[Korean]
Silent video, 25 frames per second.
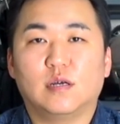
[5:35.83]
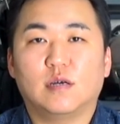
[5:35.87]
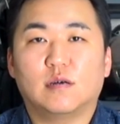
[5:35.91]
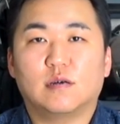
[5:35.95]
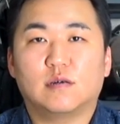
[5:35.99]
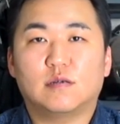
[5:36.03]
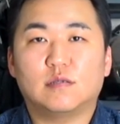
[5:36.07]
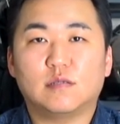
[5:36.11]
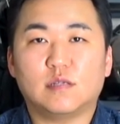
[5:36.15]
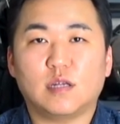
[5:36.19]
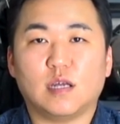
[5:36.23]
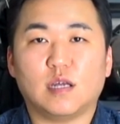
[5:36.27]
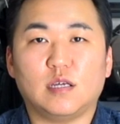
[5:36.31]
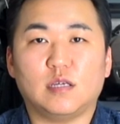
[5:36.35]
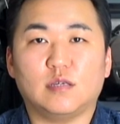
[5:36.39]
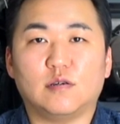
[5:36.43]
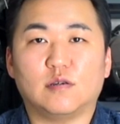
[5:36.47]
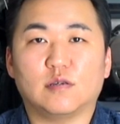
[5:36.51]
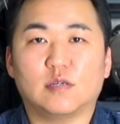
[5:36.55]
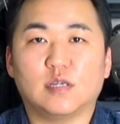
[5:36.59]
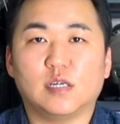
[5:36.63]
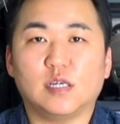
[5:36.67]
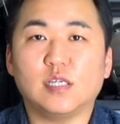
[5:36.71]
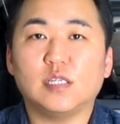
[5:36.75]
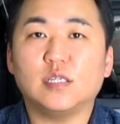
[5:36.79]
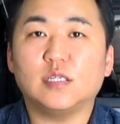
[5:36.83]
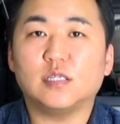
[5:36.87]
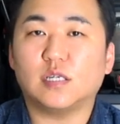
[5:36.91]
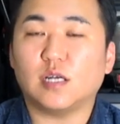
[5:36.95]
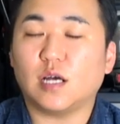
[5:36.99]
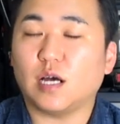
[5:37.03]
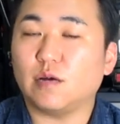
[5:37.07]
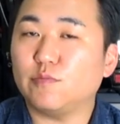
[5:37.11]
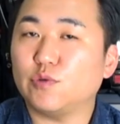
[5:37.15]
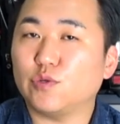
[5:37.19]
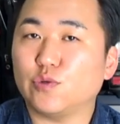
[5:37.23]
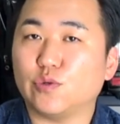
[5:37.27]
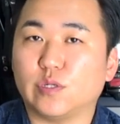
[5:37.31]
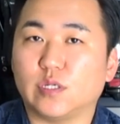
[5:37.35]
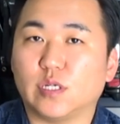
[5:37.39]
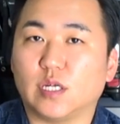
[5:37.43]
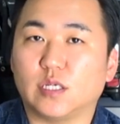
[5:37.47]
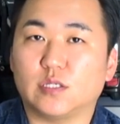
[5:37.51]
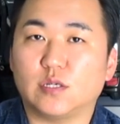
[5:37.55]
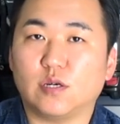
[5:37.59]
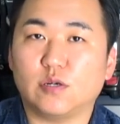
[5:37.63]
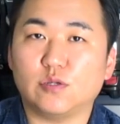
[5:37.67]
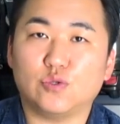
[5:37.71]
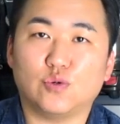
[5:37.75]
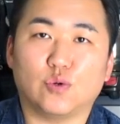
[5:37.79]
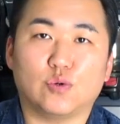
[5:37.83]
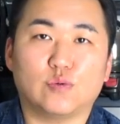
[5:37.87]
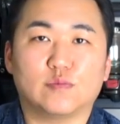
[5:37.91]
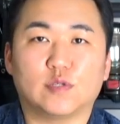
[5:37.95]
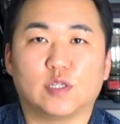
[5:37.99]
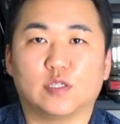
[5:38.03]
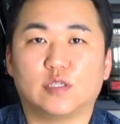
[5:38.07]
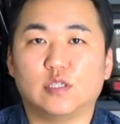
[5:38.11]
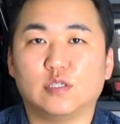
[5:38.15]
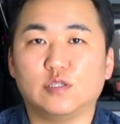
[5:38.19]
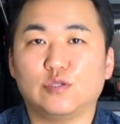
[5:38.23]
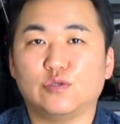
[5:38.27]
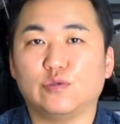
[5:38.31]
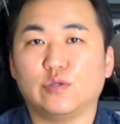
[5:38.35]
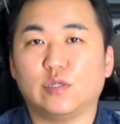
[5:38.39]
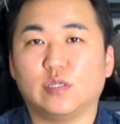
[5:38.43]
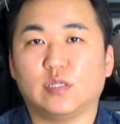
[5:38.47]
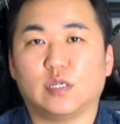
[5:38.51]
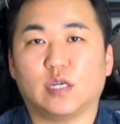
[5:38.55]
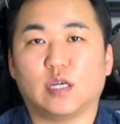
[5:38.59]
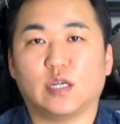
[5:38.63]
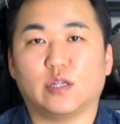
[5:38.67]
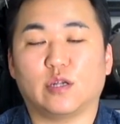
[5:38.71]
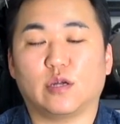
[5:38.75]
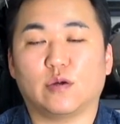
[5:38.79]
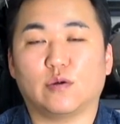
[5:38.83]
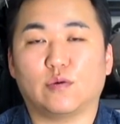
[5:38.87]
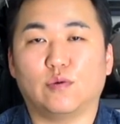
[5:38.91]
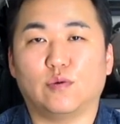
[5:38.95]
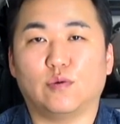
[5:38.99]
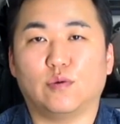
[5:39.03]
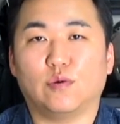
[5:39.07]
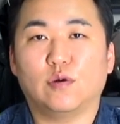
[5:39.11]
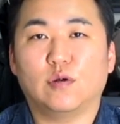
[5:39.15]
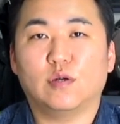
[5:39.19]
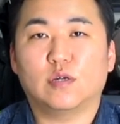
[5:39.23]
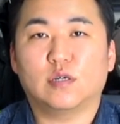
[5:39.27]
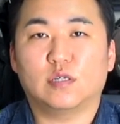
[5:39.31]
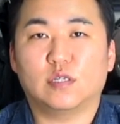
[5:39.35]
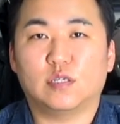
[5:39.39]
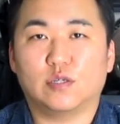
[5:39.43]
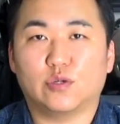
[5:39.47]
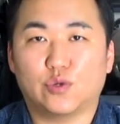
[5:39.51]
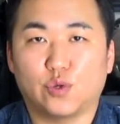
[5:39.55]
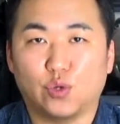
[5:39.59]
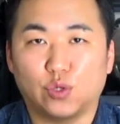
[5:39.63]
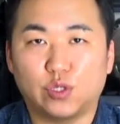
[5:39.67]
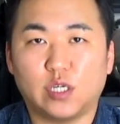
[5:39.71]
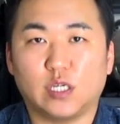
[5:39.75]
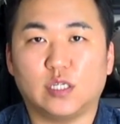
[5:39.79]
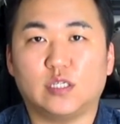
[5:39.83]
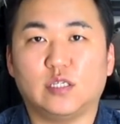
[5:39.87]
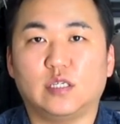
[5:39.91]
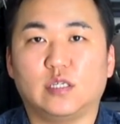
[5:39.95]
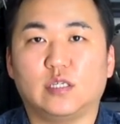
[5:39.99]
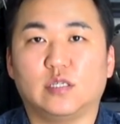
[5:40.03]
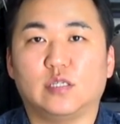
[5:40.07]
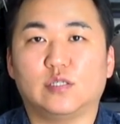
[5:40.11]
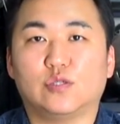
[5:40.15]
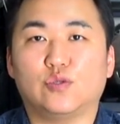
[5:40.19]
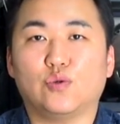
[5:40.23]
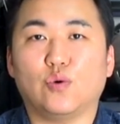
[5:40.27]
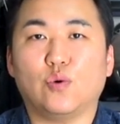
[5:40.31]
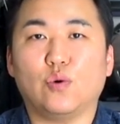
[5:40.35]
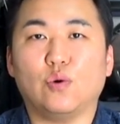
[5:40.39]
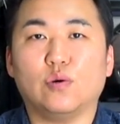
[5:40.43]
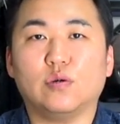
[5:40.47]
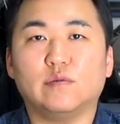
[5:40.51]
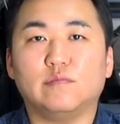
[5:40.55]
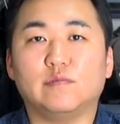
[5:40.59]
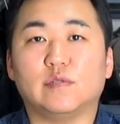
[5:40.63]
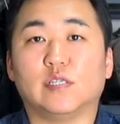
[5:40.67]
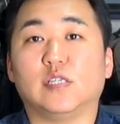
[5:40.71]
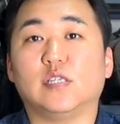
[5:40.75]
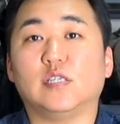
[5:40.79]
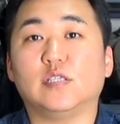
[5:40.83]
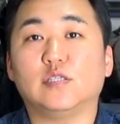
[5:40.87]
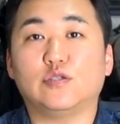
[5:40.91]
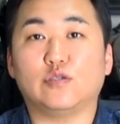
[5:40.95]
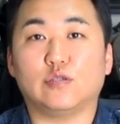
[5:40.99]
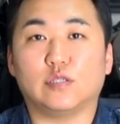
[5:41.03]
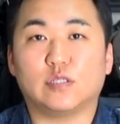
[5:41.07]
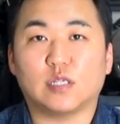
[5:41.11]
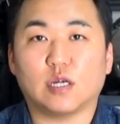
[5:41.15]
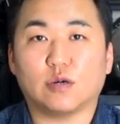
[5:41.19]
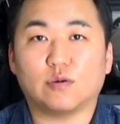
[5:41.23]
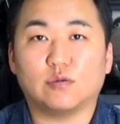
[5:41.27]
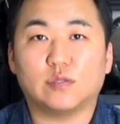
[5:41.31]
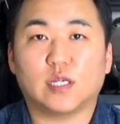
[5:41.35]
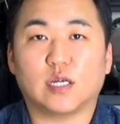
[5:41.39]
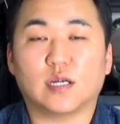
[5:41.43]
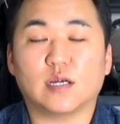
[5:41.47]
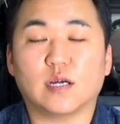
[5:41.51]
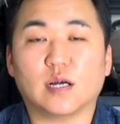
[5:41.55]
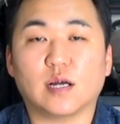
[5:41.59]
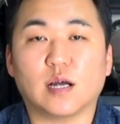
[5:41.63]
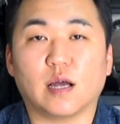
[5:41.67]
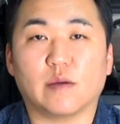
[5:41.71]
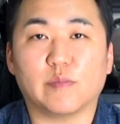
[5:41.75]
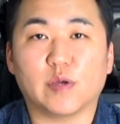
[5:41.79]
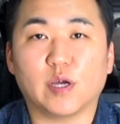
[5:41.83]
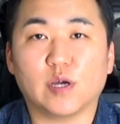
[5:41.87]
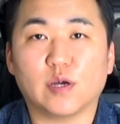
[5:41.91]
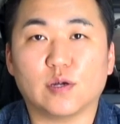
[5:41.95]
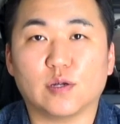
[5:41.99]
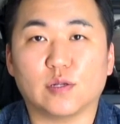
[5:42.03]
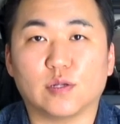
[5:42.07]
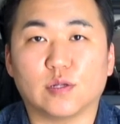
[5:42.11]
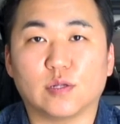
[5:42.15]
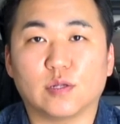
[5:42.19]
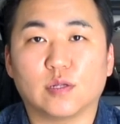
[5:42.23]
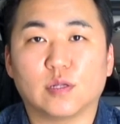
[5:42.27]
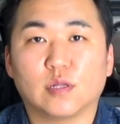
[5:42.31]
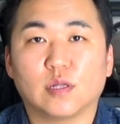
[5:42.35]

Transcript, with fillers: 근데 이런 클리닝을 함으로 인해서 조금 더 쓸 수 있게 되고 그리고 교체 시기를 조금 늘릴 수 있다고 생각하면